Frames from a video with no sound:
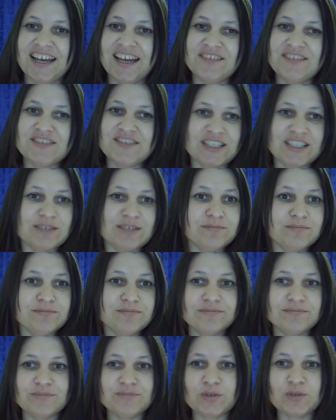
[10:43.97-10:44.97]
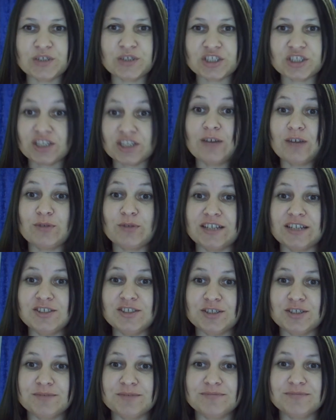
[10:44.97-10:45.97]
Всем желаю
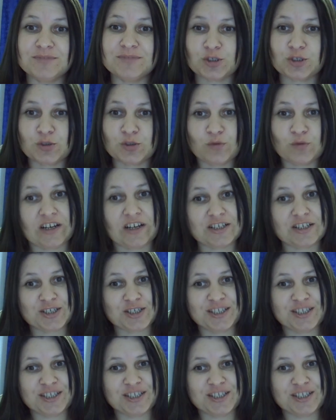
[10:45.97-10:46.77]
удачи, жду ваши